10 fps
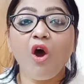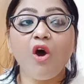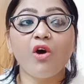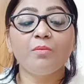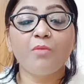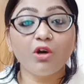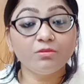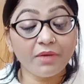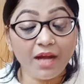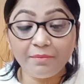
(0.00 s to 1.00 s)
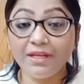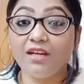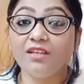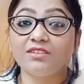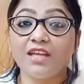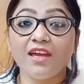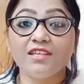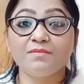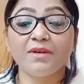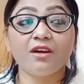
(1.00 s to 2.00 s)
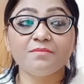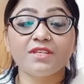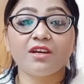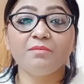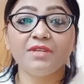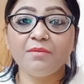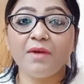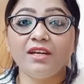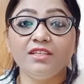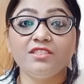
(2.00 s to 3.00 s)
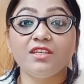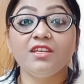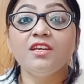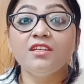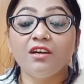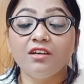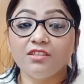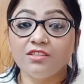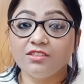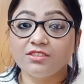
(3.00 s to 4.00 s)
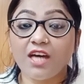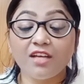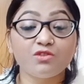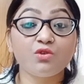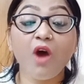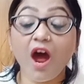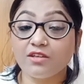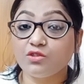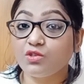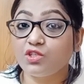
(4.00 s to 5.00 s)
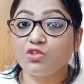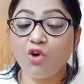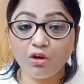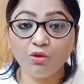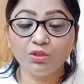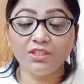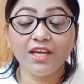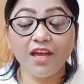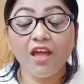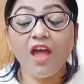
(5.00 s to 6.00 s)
और बहुत बड़ा मेला लगता है इसमें कम से कम ये मान लीजिए uh, सात सौ आठ सौ स्टॉल होती है